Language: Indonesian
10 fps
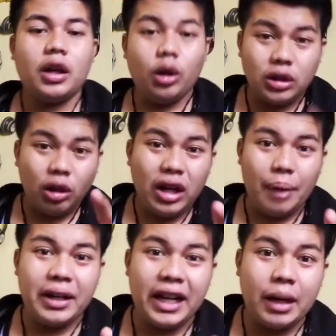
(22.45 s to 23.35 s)
Kau tahu
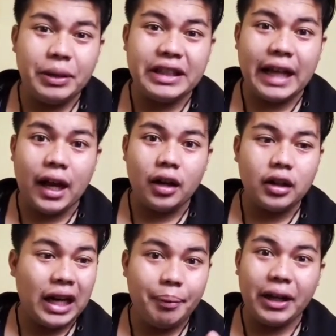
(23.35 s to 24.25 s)
nggak menara pizza?
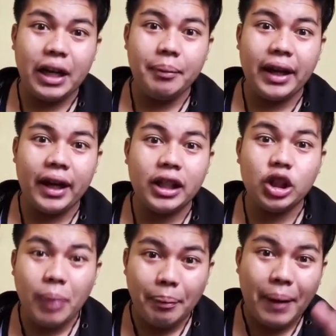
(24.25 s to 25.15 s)
Kenapa dia mereng?
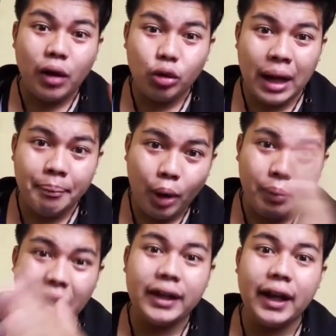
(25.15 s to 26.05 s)
Itu bapak aku nampok
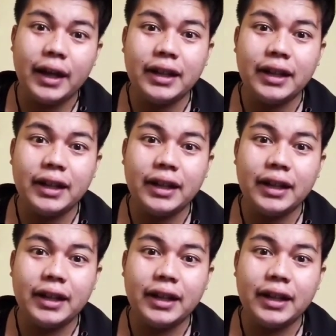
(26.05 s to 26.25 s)
pala dia.